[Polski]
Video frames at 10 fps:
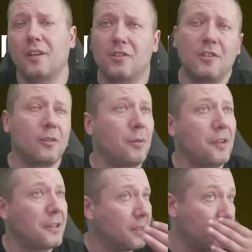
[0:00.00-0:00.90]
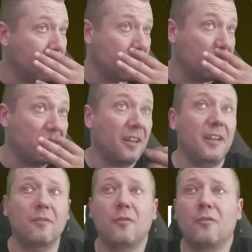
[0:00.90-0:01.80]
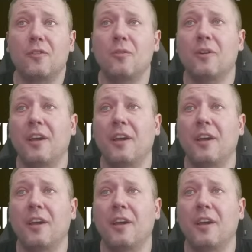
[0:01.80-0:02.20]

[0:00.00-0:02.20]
czyli odpowiednik naszego KNF-u w UK